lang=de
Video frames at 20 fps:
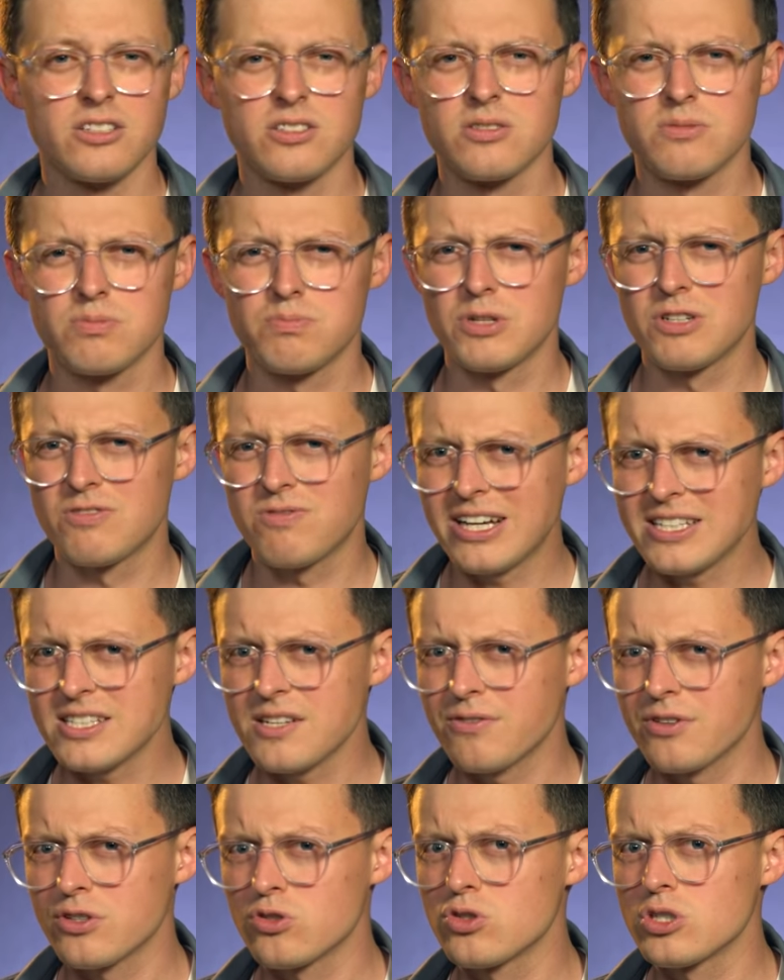Das ist mit
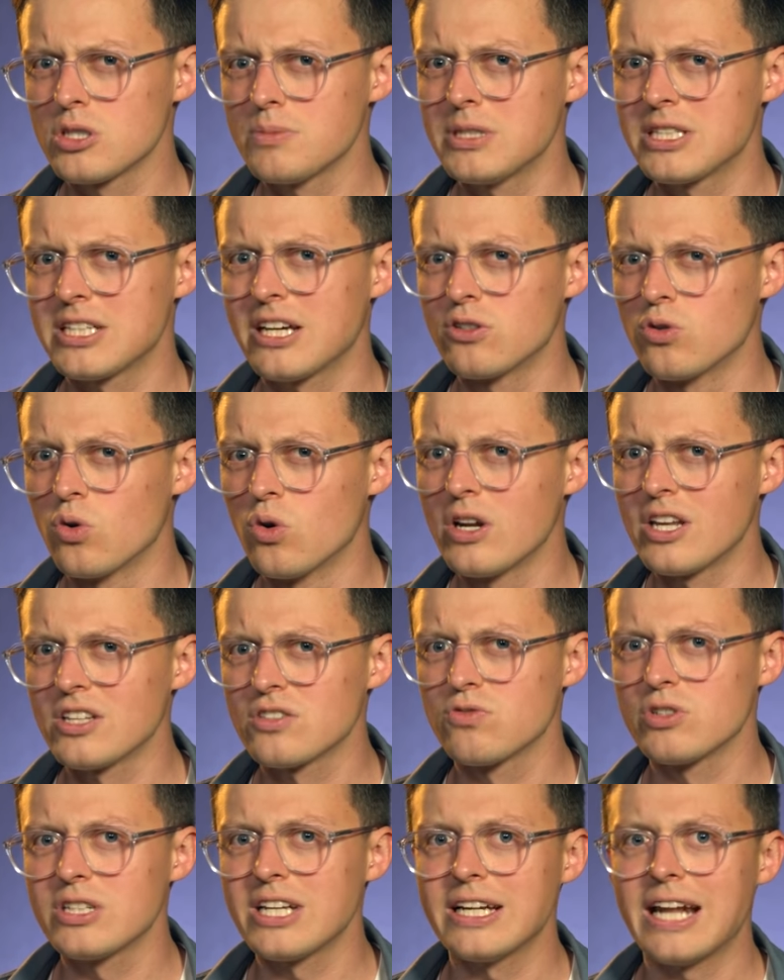Wasser verdünnte Methanol,
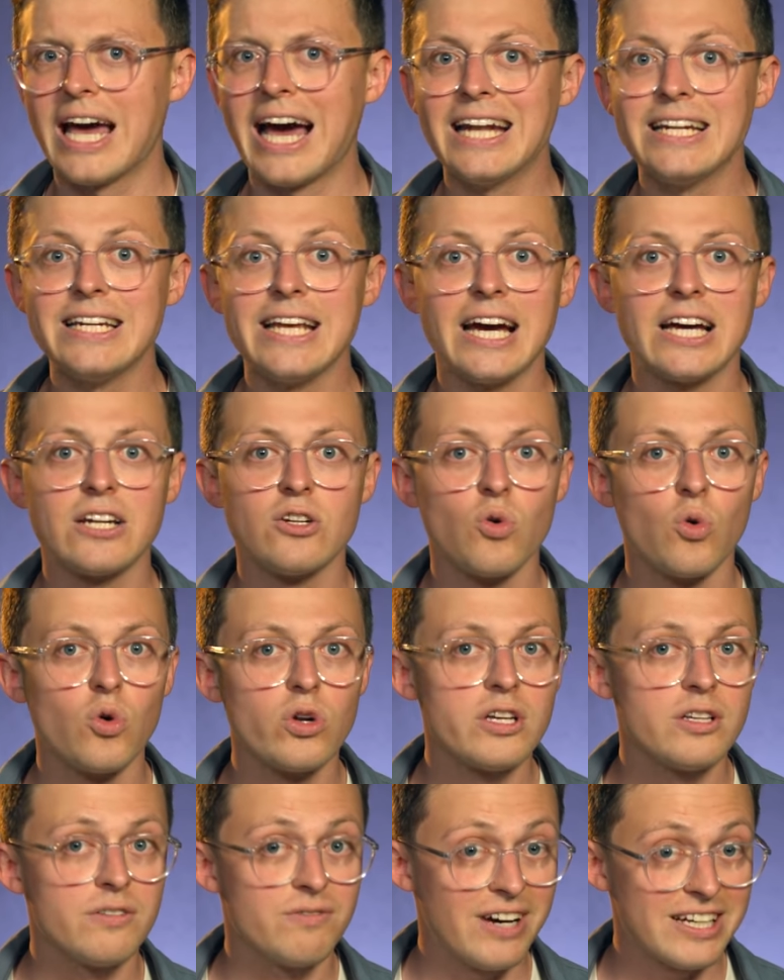das wird dann an der
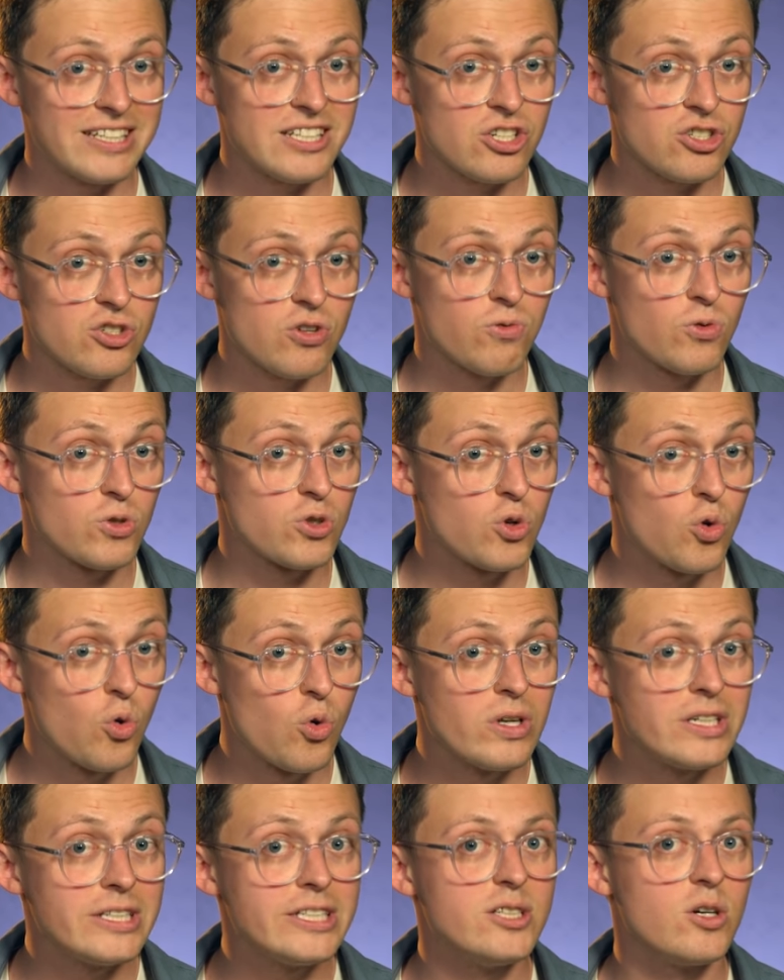Anode in Wasserstoff und
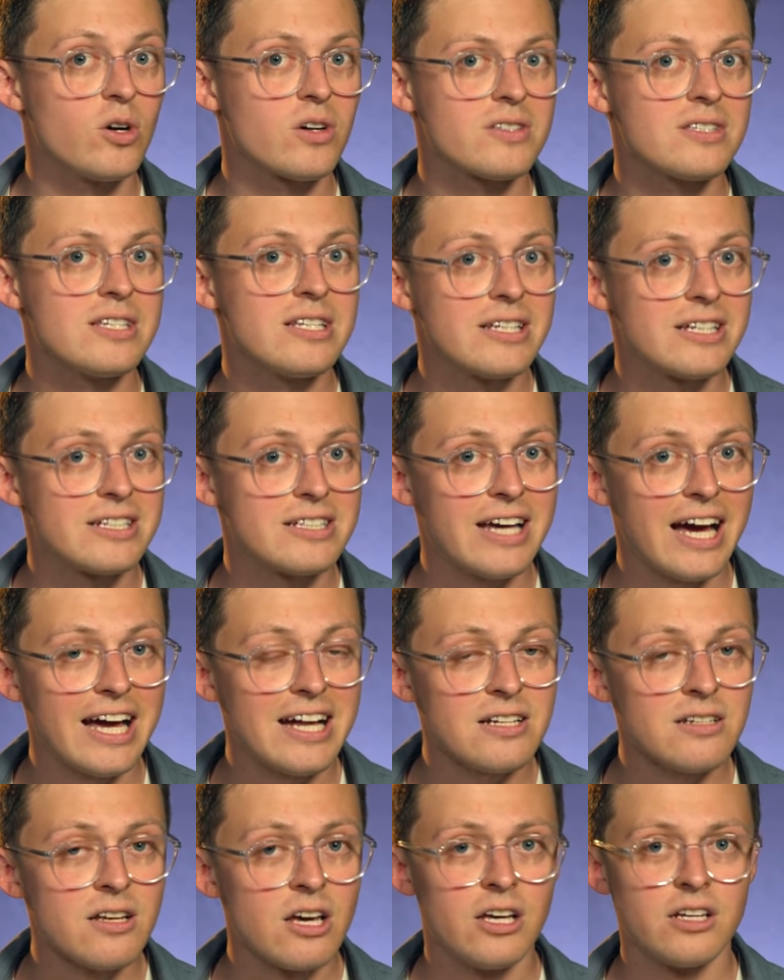Kohlendioxid
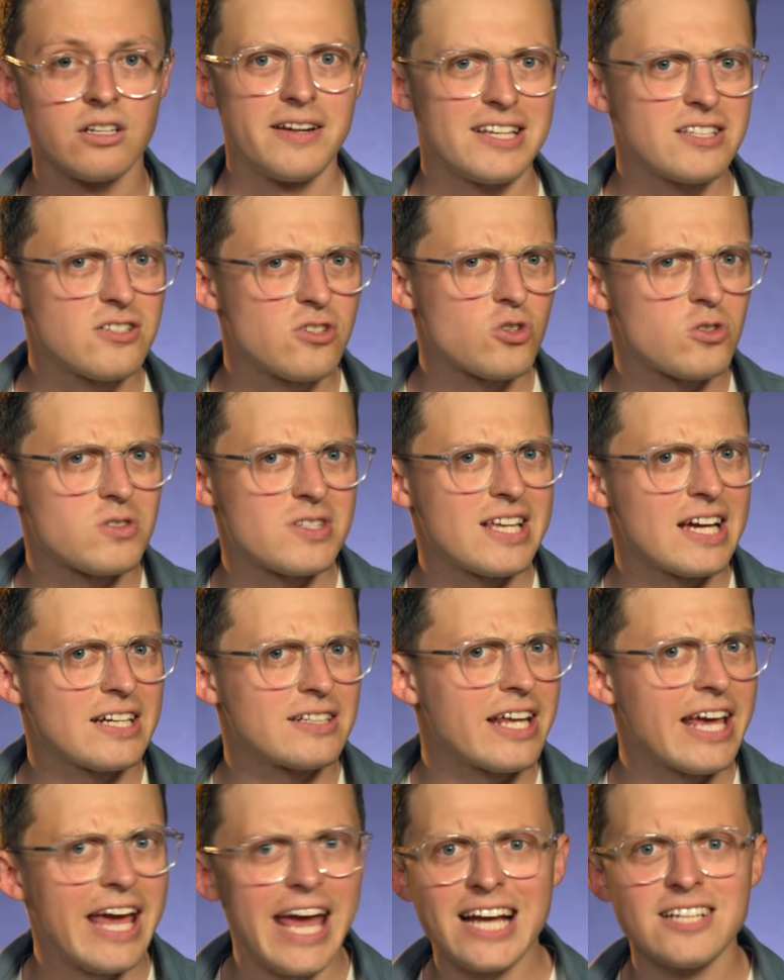geteilt. Das ist
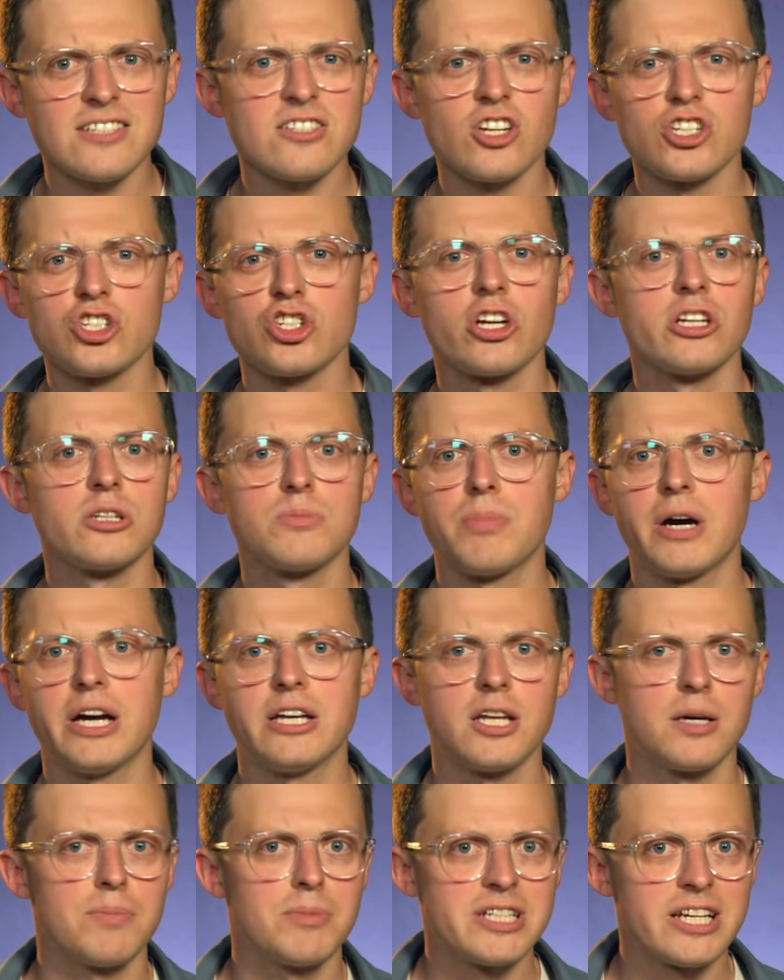sozusagen der extra Schritt bei
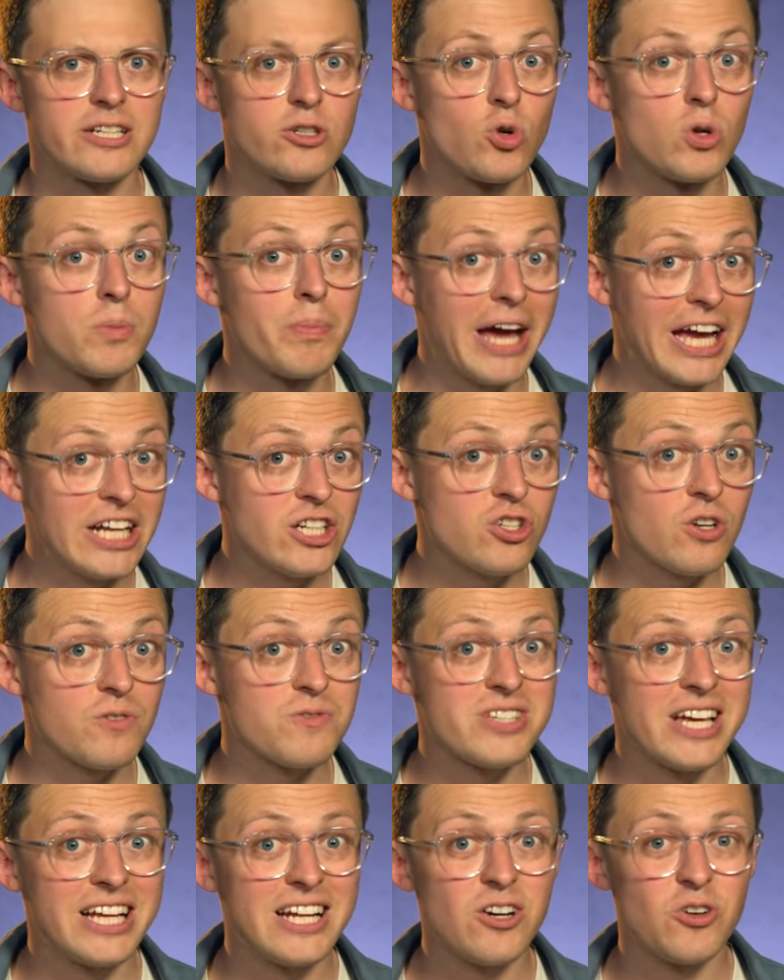einer
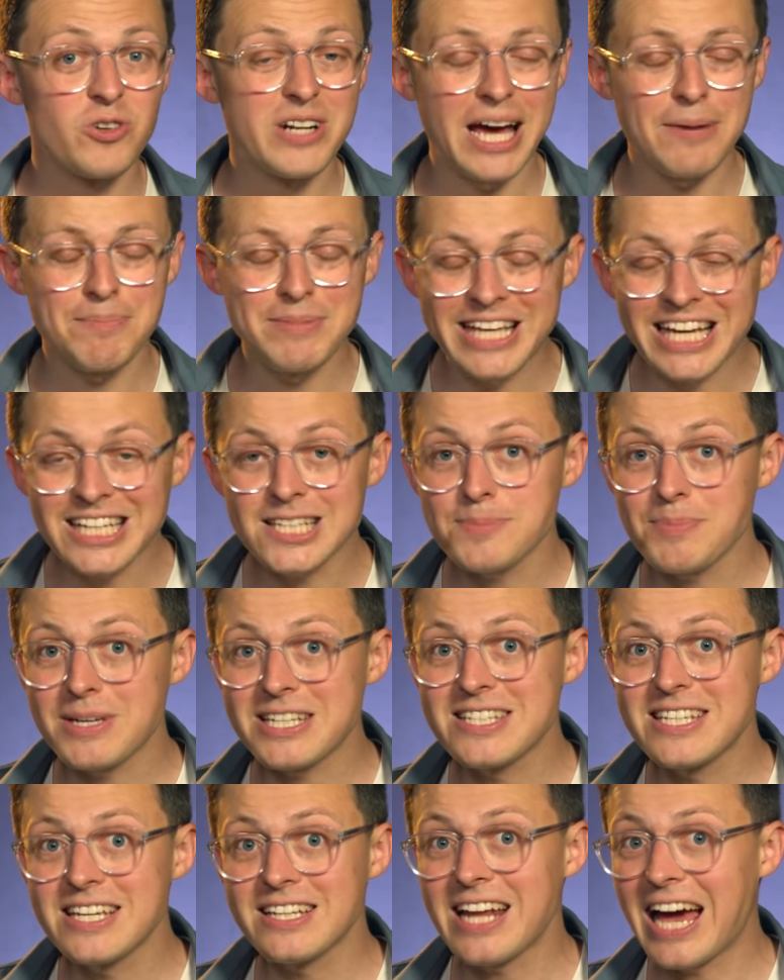Methanol-Brennstoffzelle und ab jetzt
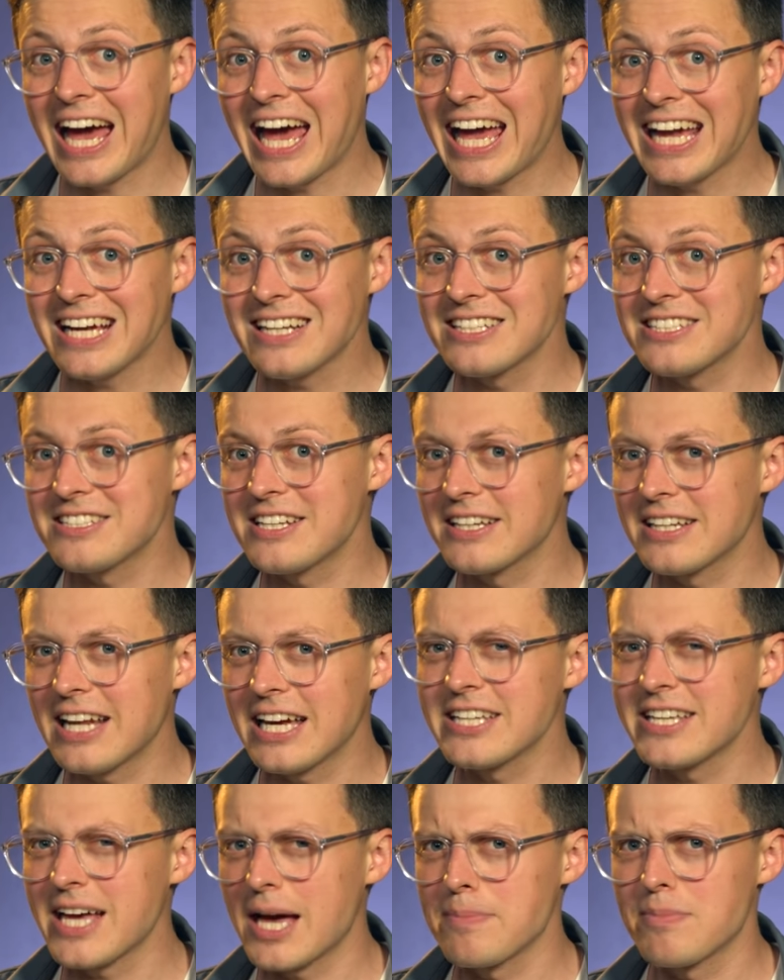passiert eigentlich der
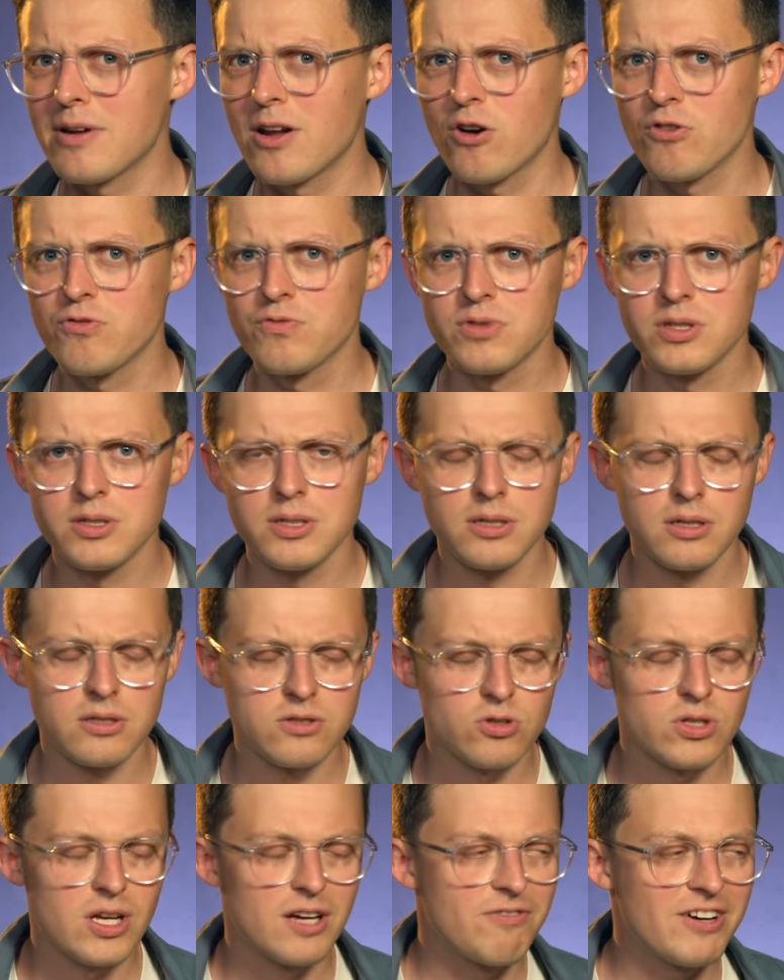gleiche Ablauf wie
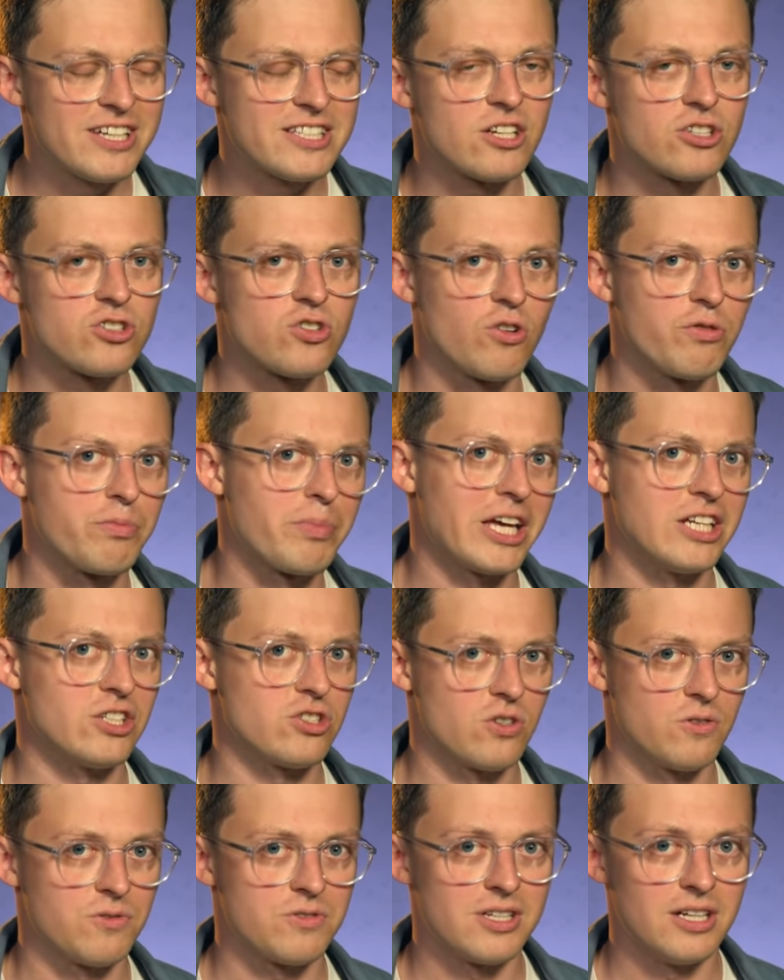in so einer
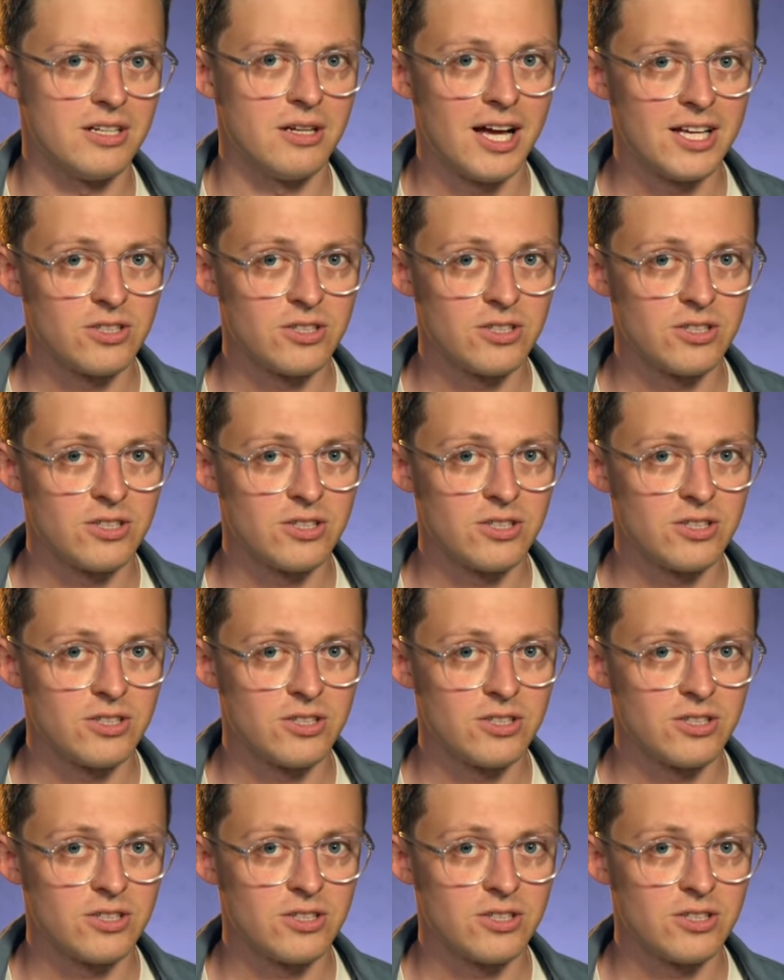Wasserstoff-Brennstoffzelle.